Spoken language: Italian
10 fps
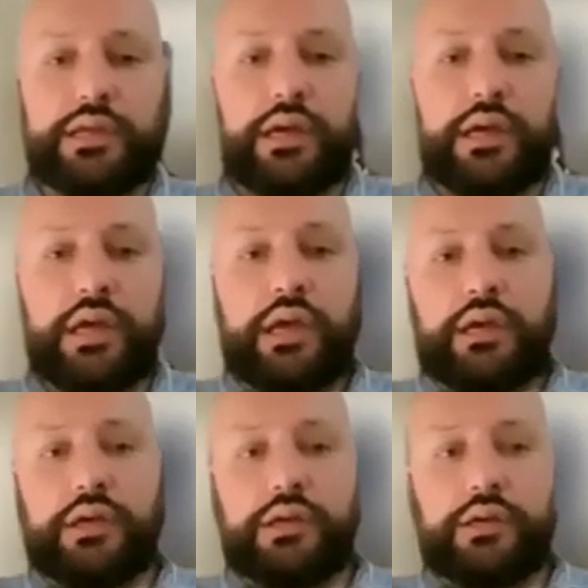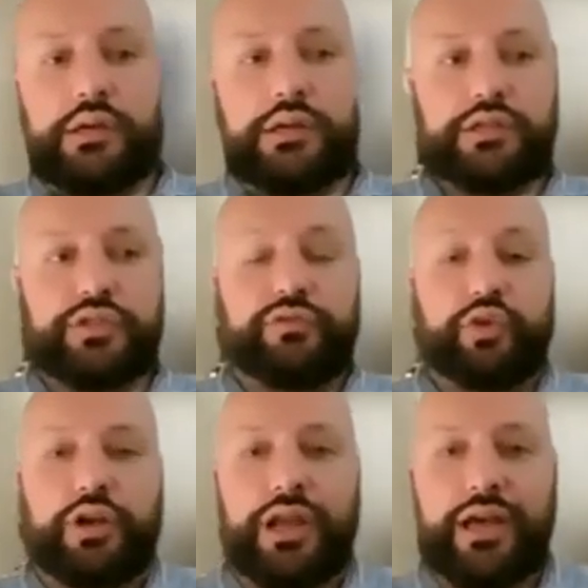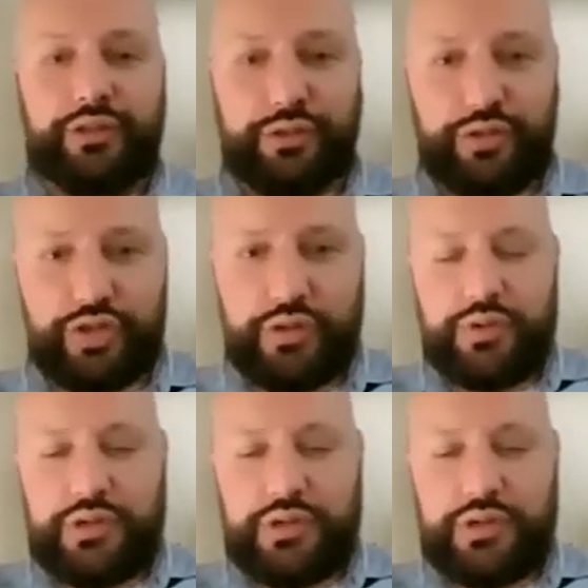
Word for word: sta eh, sfornando diciamo,